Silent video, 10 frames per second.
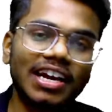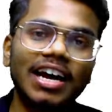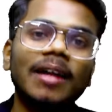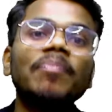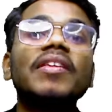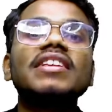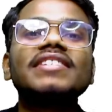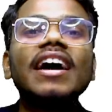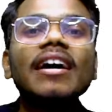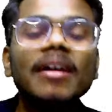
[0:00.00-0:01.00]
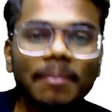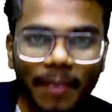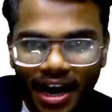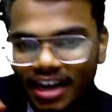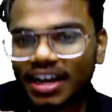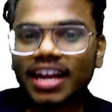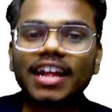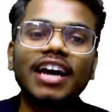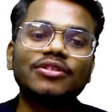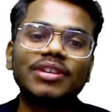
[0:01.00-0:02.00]
का किसका महाकाल
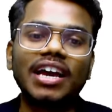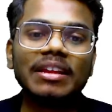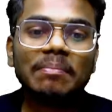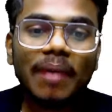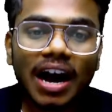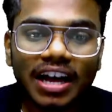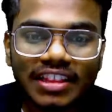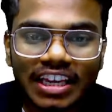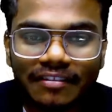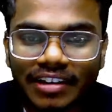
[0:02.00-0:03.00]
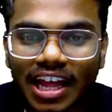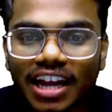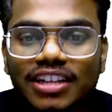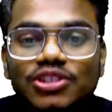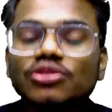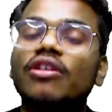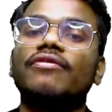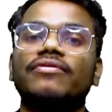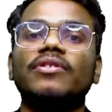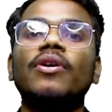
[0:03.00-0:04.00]
का तो यानी महादेव लाल श्रॉफ
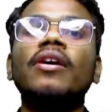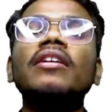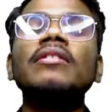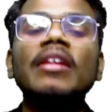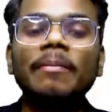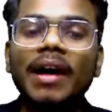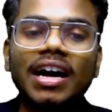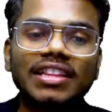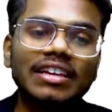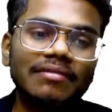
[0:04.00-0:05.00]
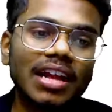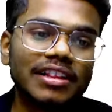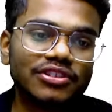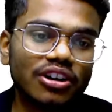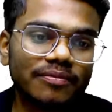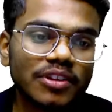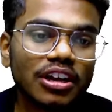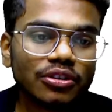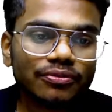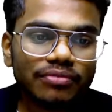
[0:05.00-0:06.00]
कौन महादेव लाल श्रॉफ
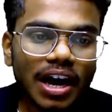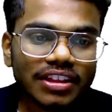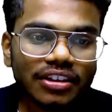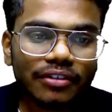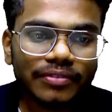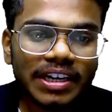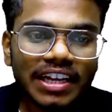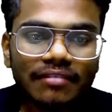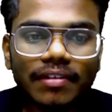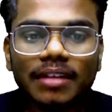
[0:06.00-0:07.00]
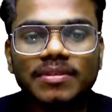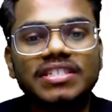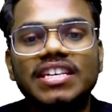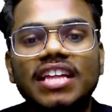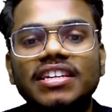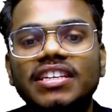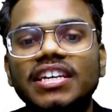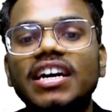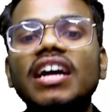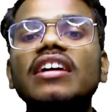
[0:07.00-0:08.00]
तो फादर ऑफ इंडियन फार्मेसी याद
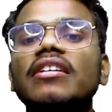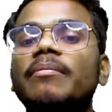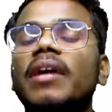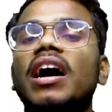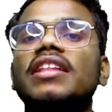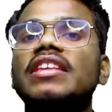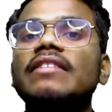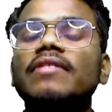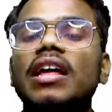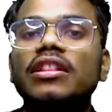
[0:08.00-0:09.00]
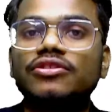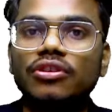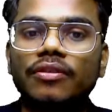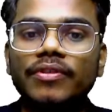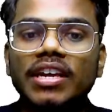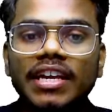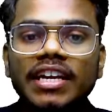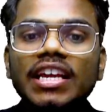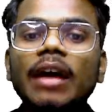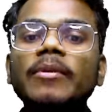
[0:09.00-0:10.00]
रखिएगा महादेव लाल श्रॉफ
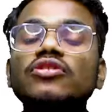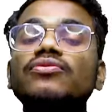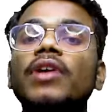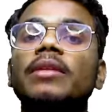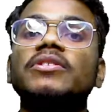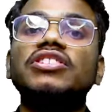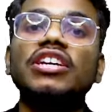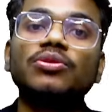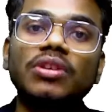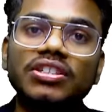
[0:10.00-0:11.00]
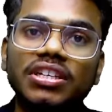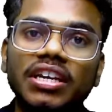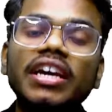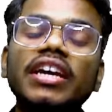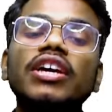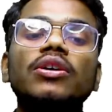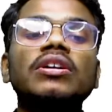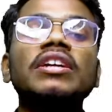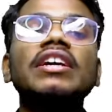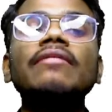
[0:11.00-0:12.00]
इंडिया में जो फार्मेसी एजुकेशन है
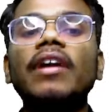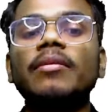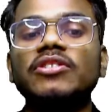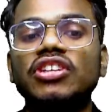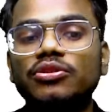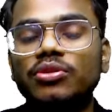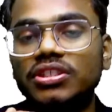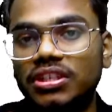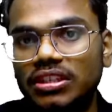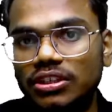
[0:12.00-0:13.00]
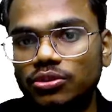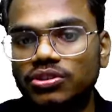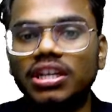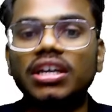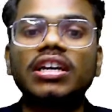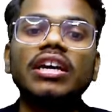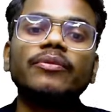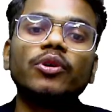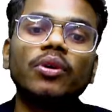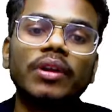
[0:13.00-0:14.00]
इंडियन फार्मेसी एजुकेशन के जो जनक हैं
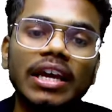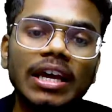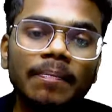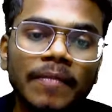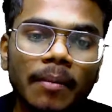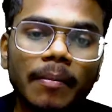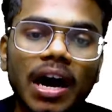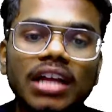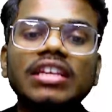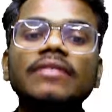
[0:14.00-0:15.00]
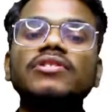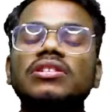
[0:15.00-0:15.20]
वो कौन है महादेव